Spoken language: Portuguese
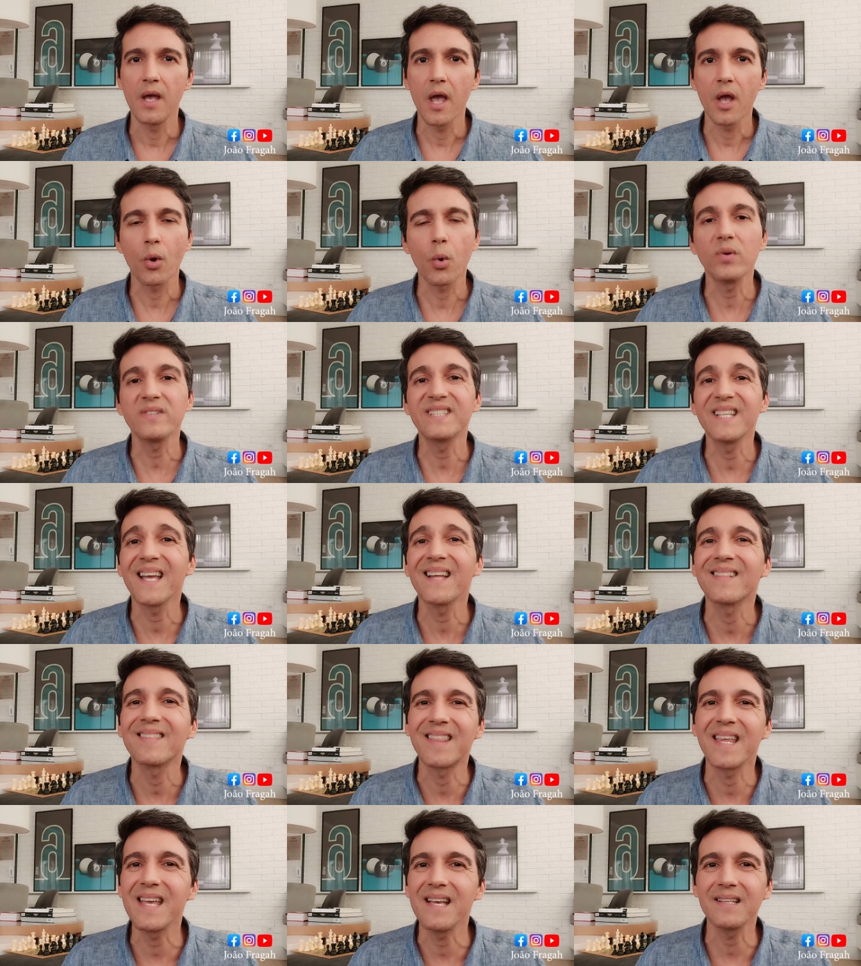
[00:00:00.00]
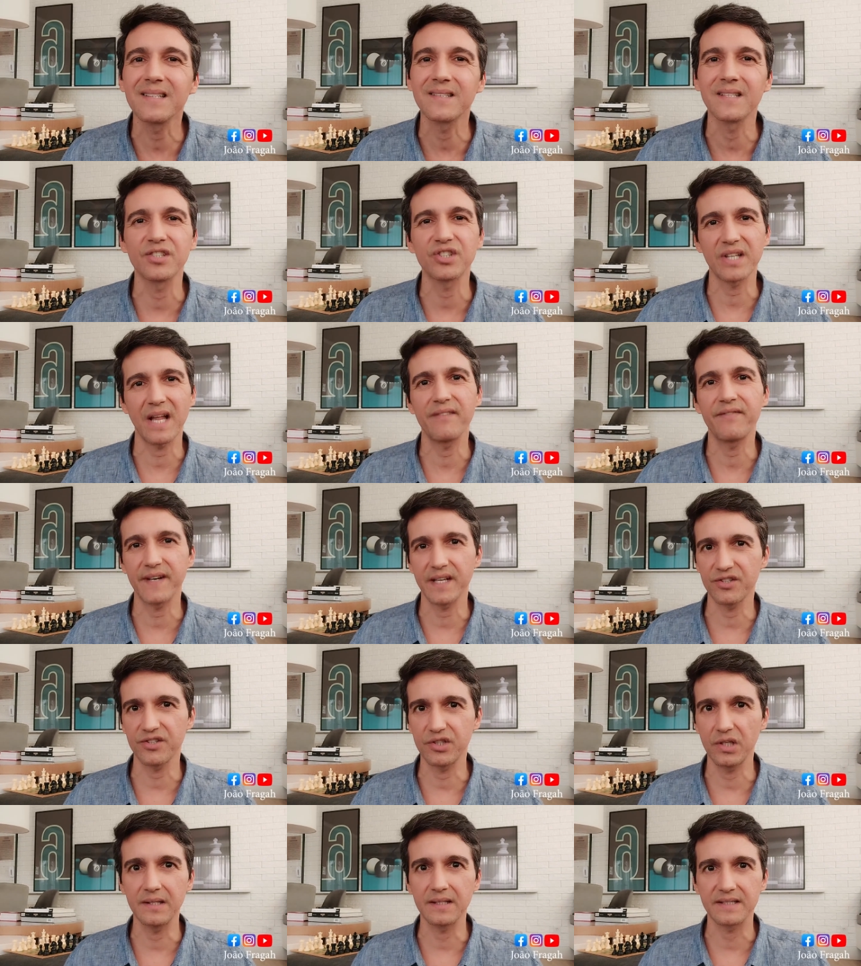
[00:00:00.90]
com certeza está
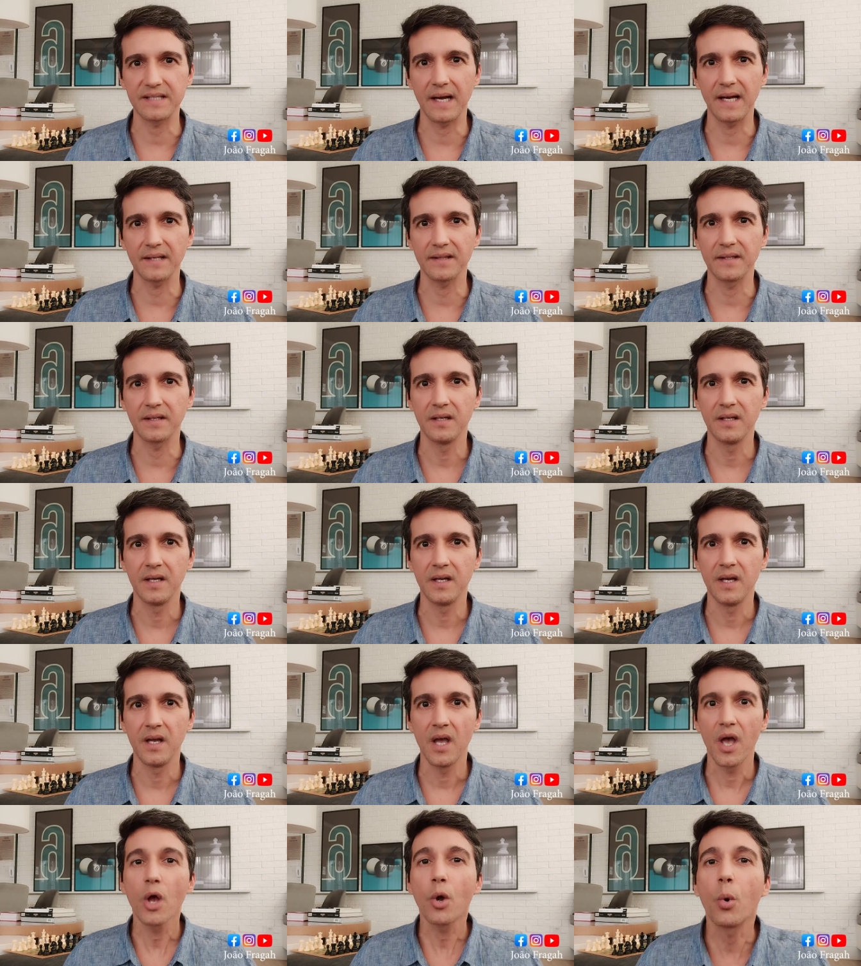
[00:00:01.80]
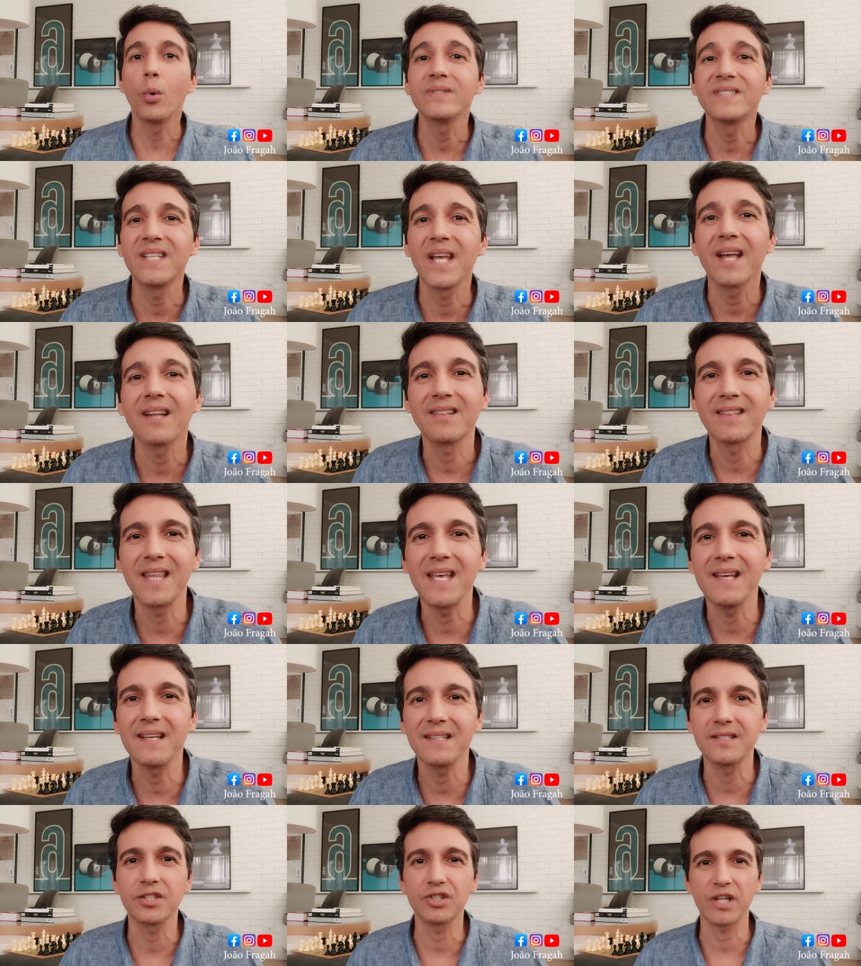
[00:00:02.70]
fragilizada, com
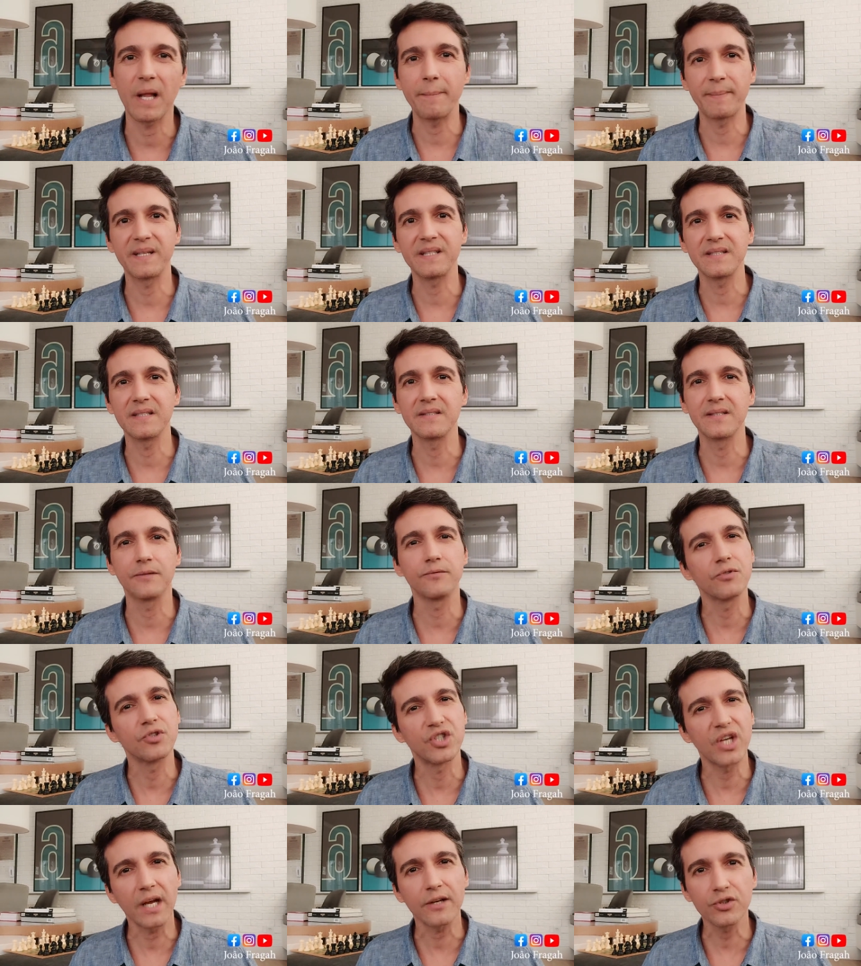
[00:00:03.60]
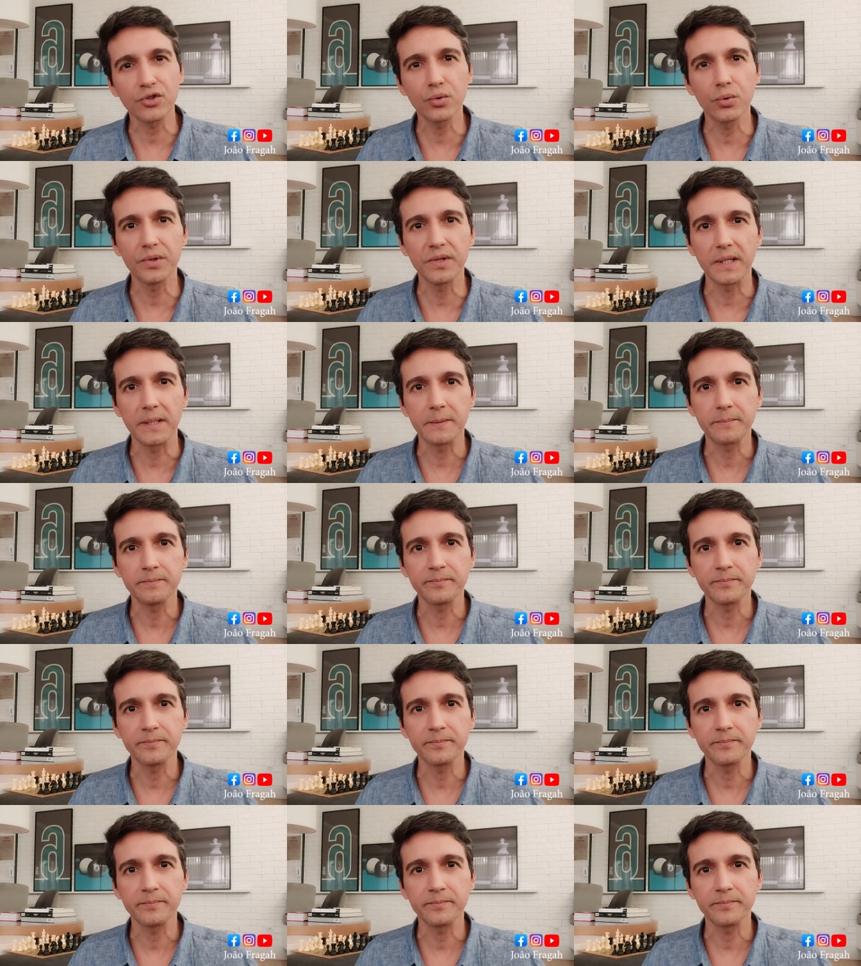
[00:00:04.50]
certeza está precisando de ajuda